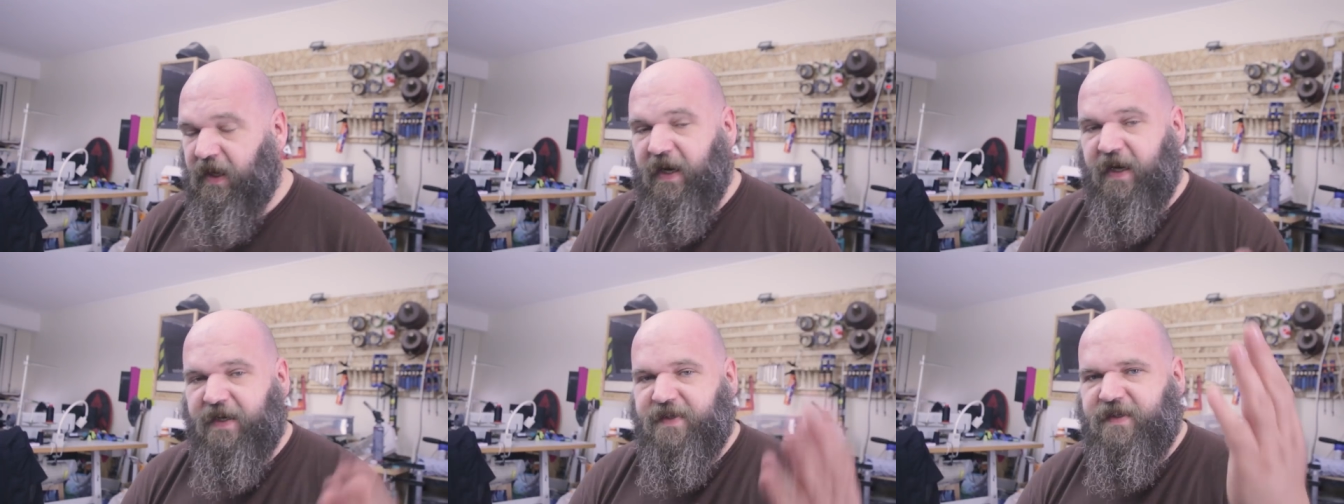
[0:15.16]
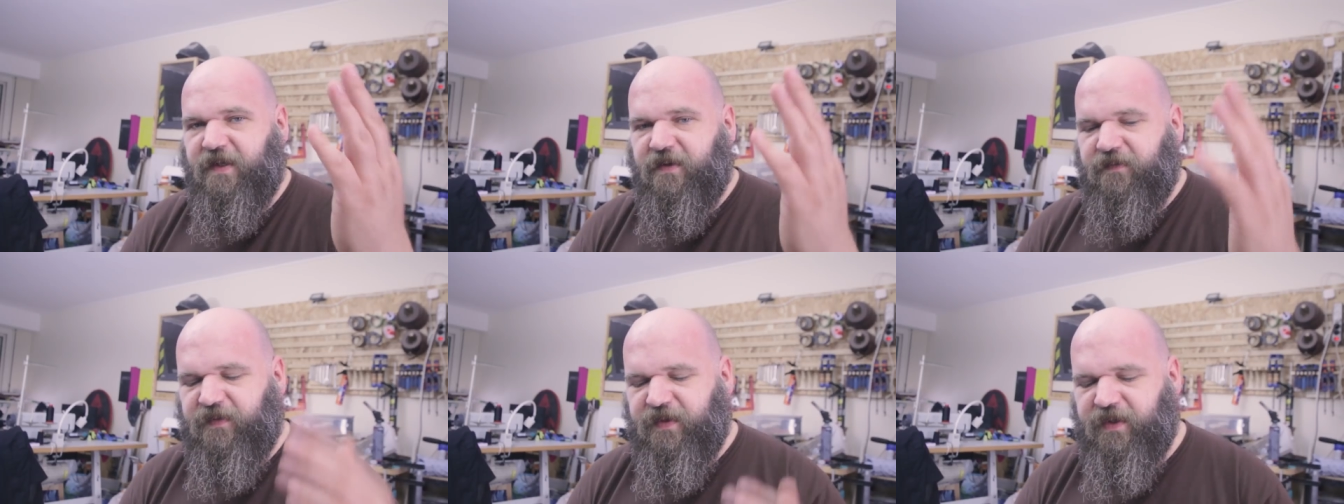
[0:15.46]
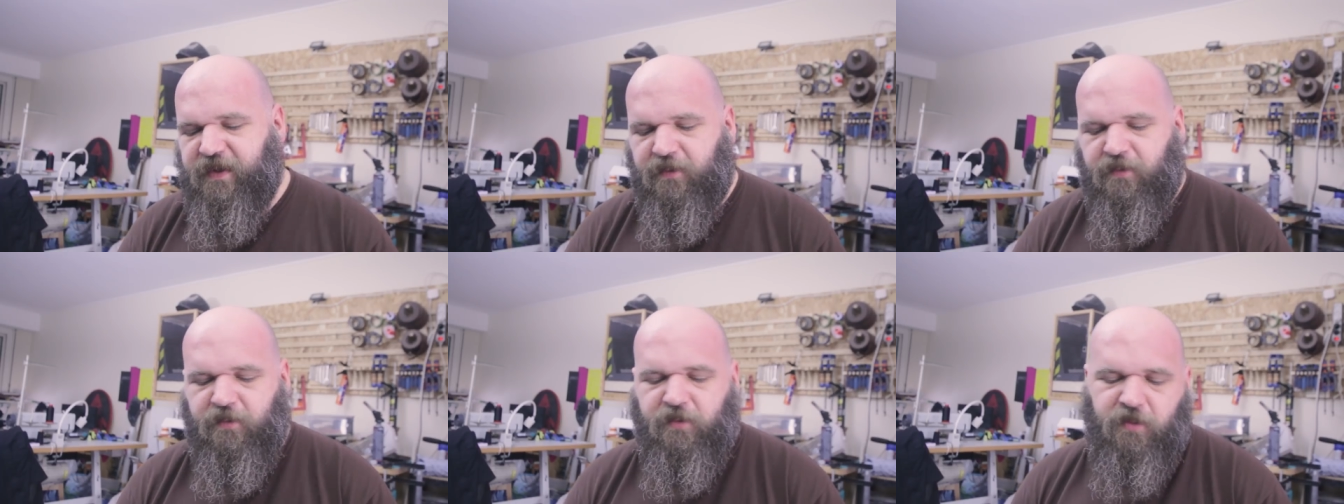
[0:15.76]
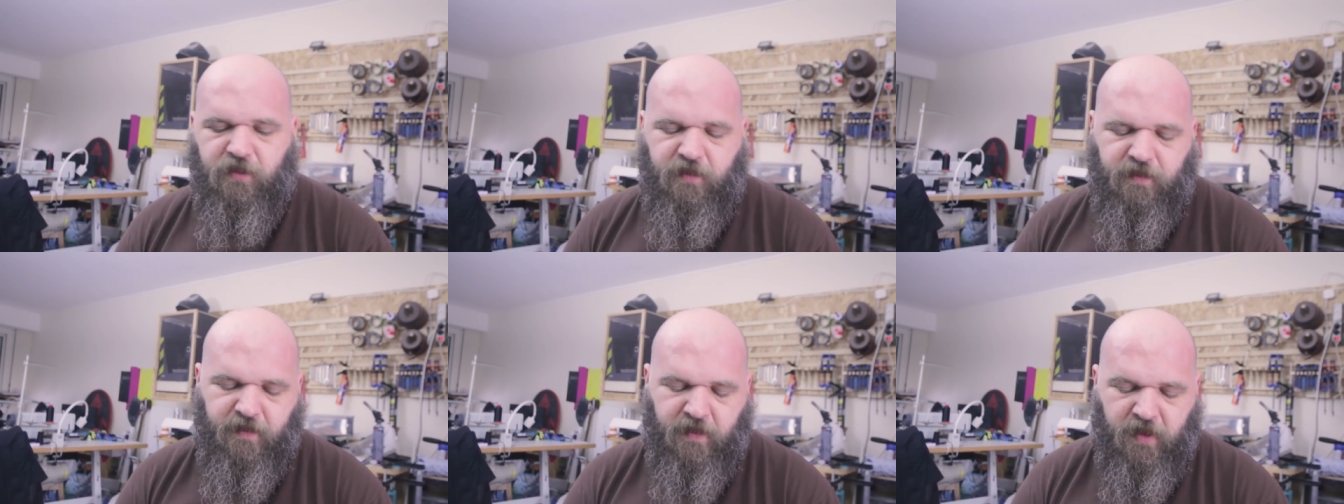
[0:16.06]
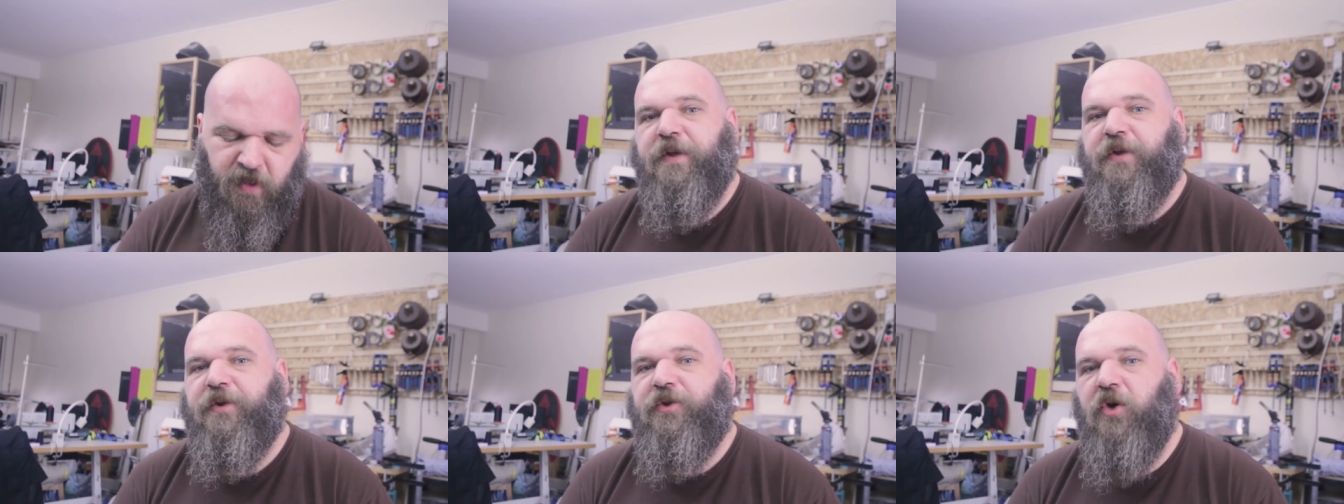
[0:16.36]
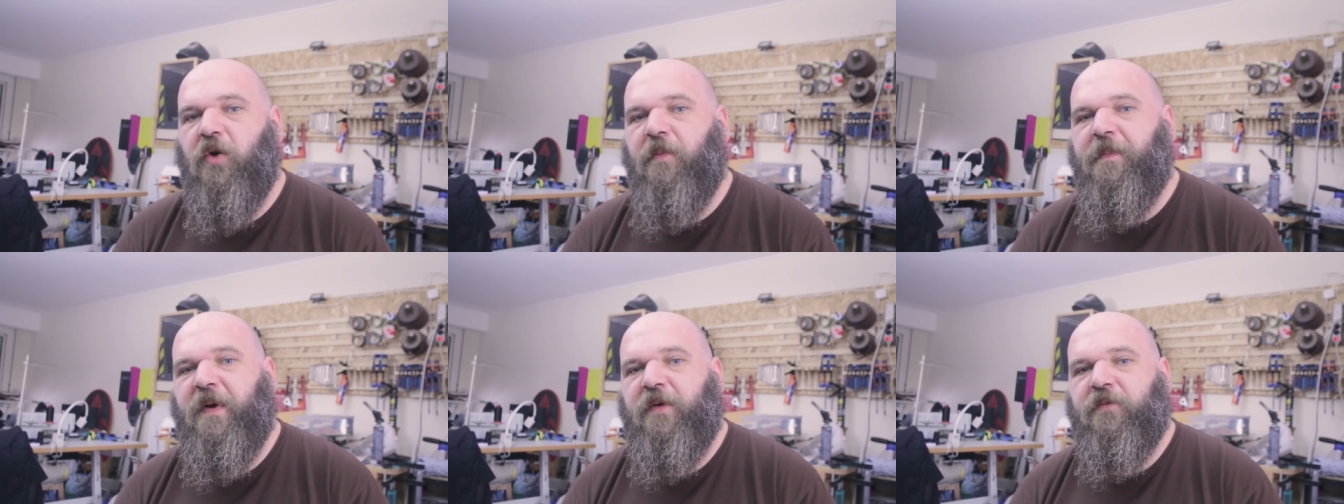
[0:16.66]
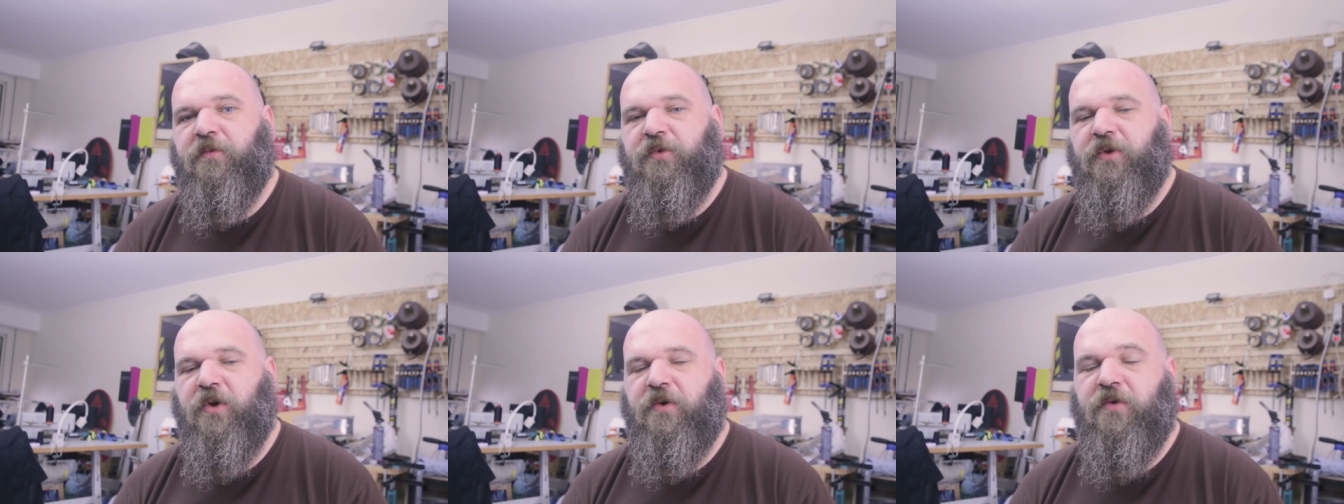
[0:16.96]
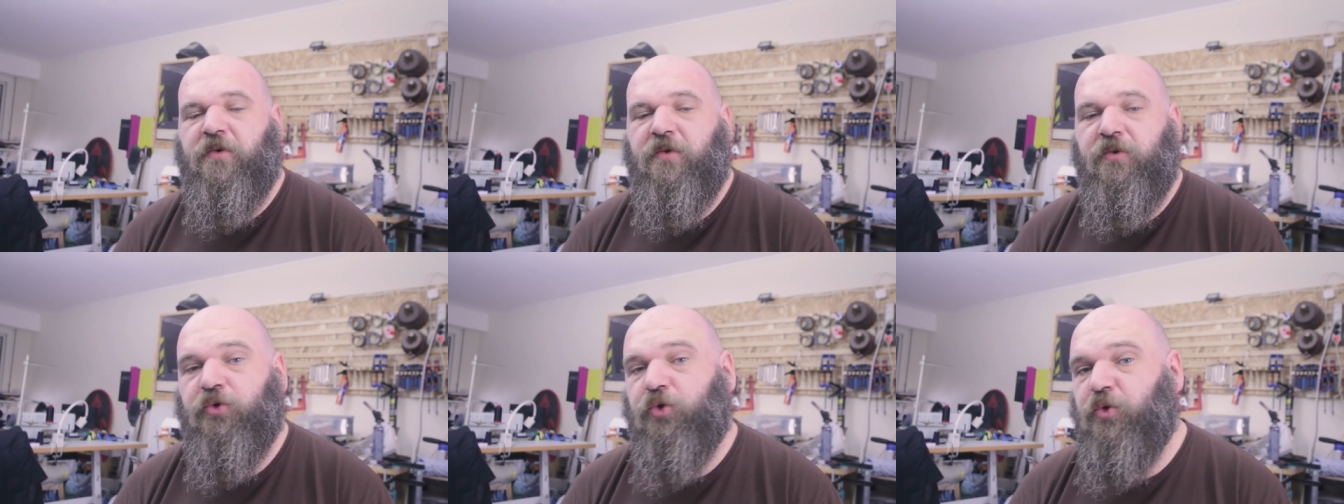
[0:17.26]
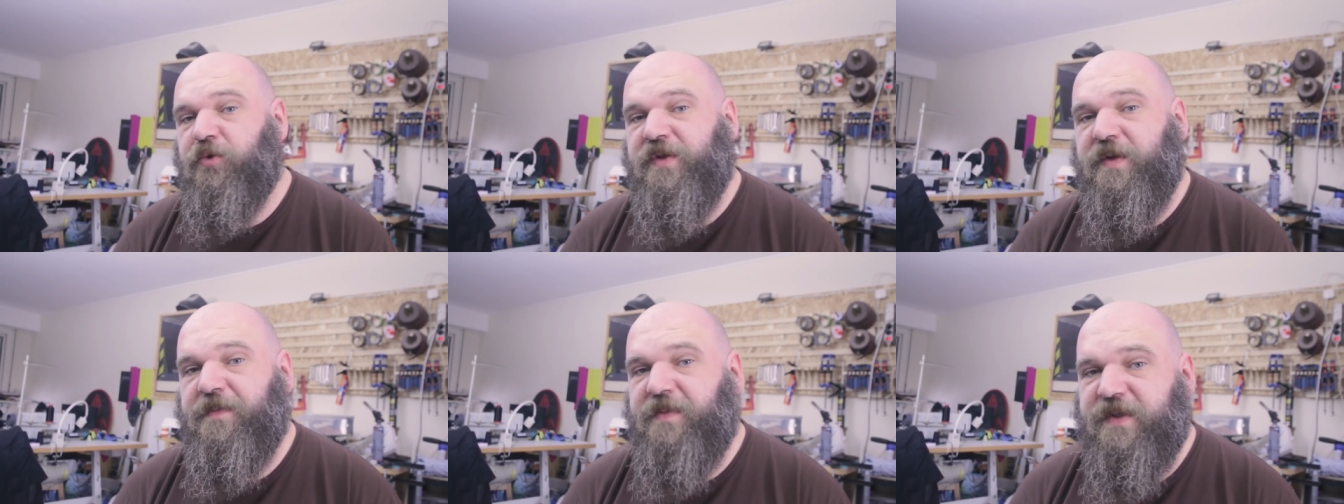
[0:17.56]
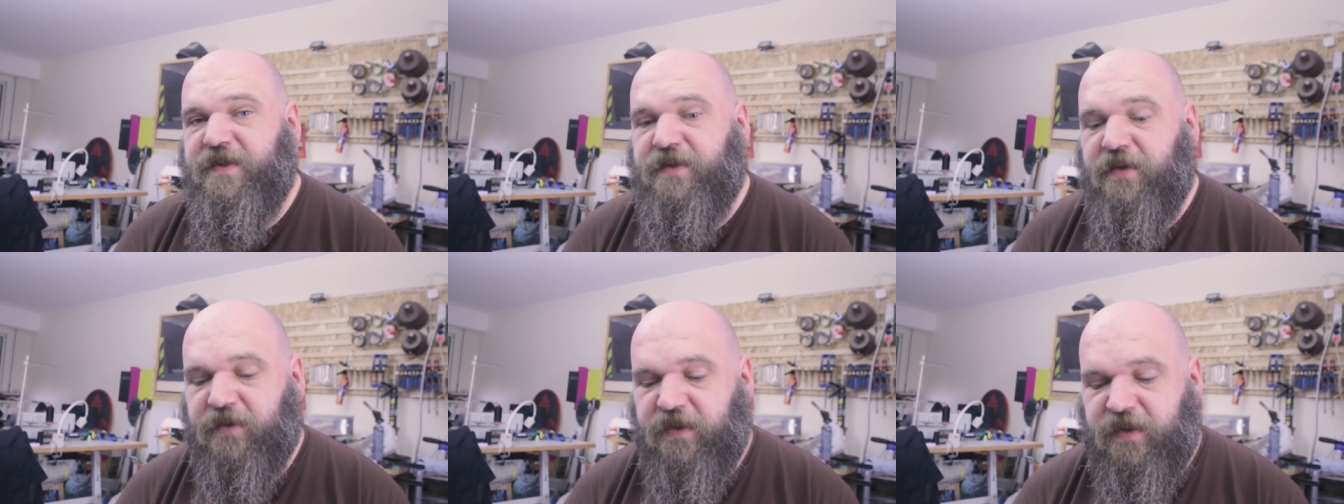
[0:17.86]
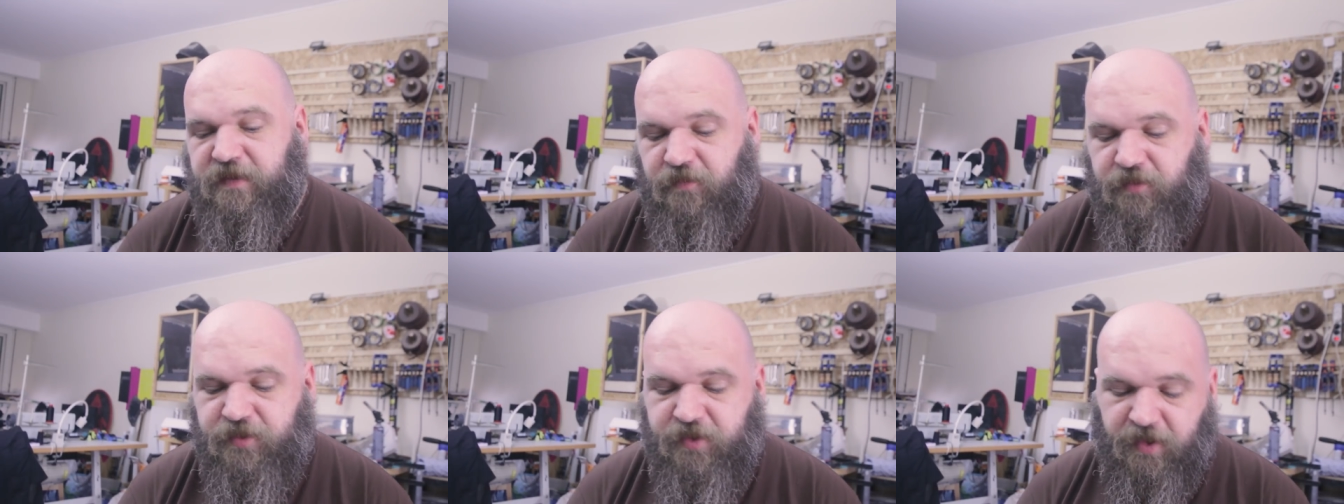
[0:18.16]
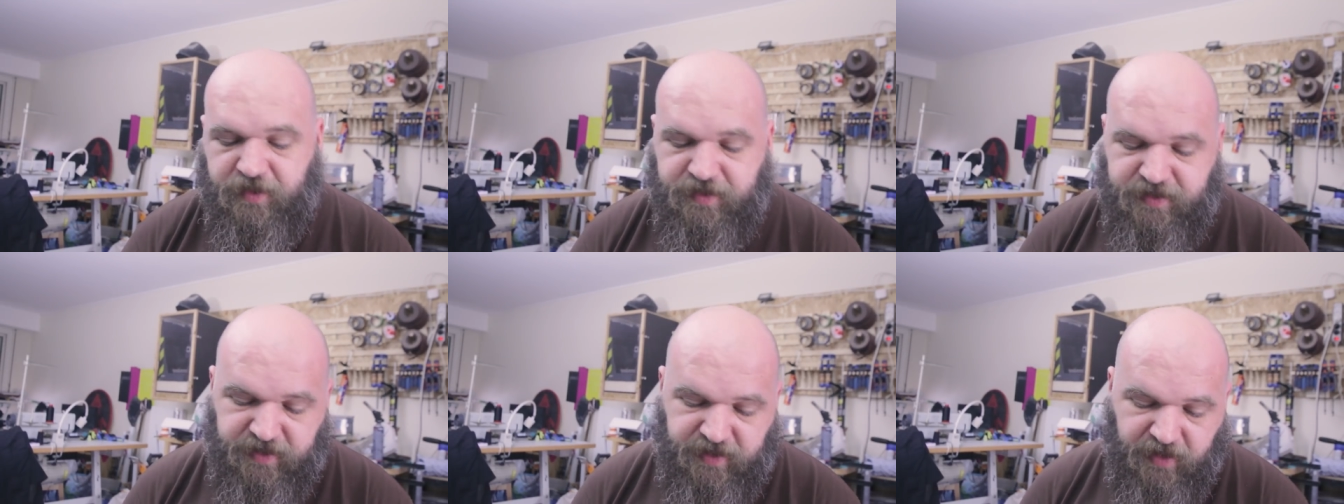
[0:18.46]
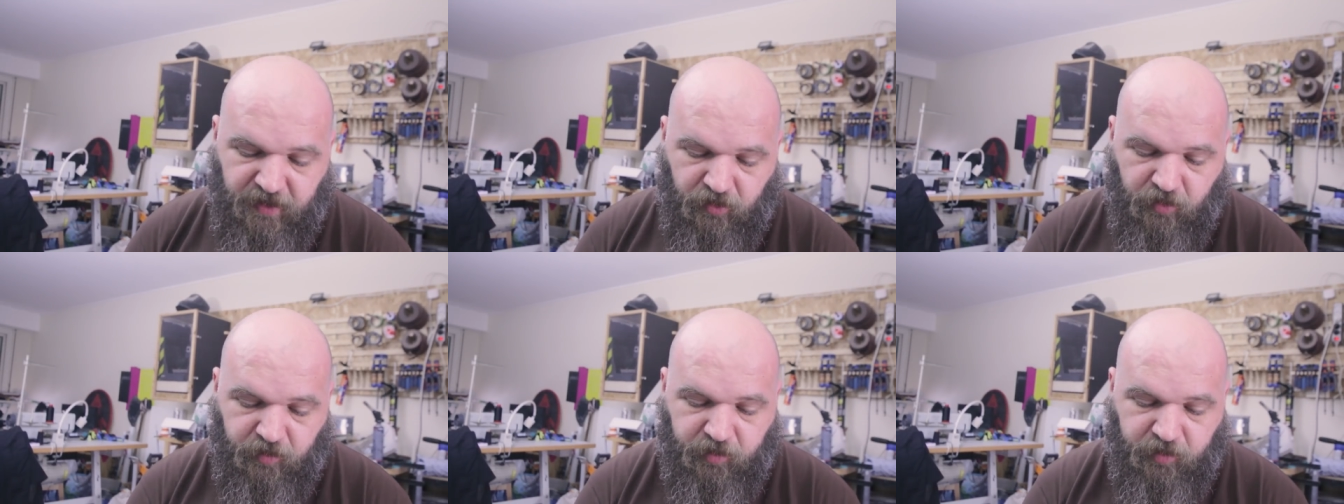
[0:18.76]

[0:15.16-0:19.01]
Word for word: à cette vidéo, dans pas longtemps, deux épisodes qui vont sortir.